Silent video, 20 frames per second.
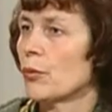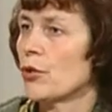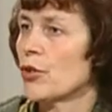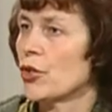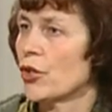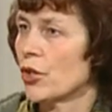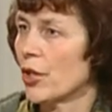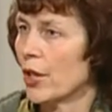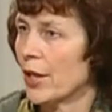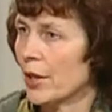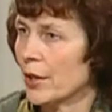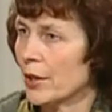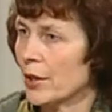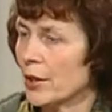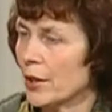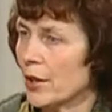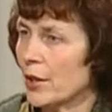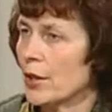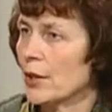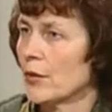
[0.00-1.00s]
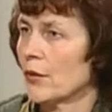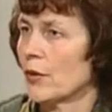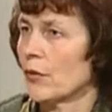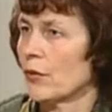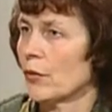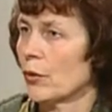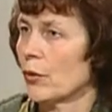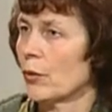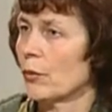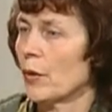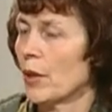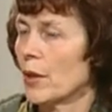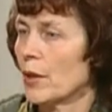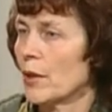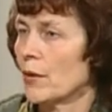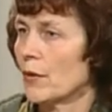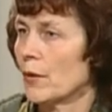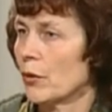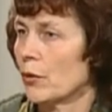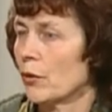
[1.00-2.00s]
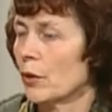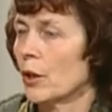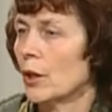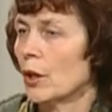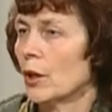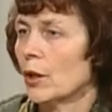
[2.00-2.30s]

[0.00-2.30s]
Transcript: почитай отца своего и мать свою.